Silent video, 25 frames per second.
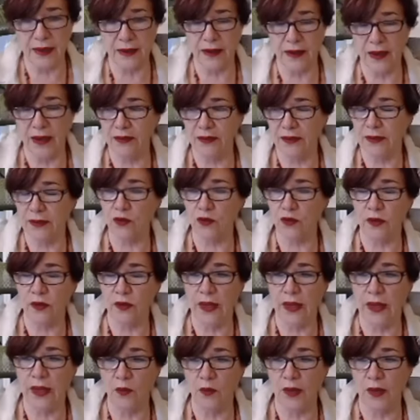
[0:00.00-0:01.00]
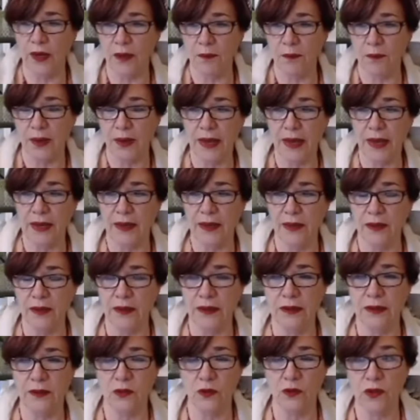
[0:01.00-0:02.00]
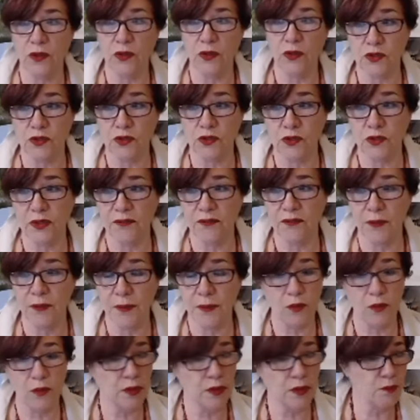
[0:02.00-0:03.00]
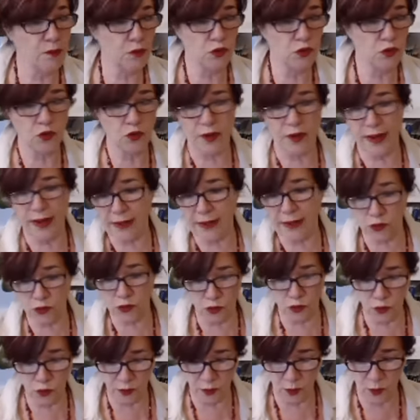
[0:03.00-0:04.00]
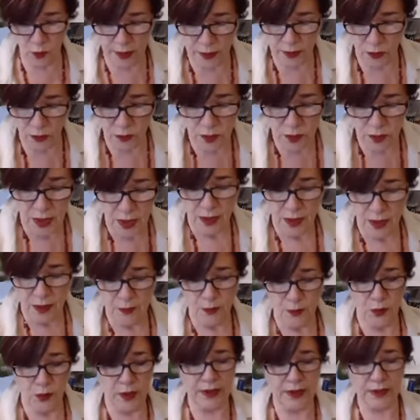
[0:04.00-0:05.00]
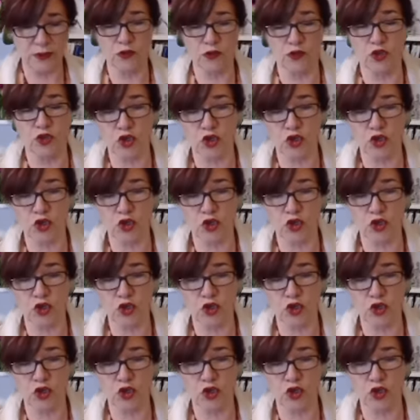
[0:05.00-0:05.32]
adentro del agua en la playa y yo creo que eso te va a mejorar mucho. Eso no es bueno porque esos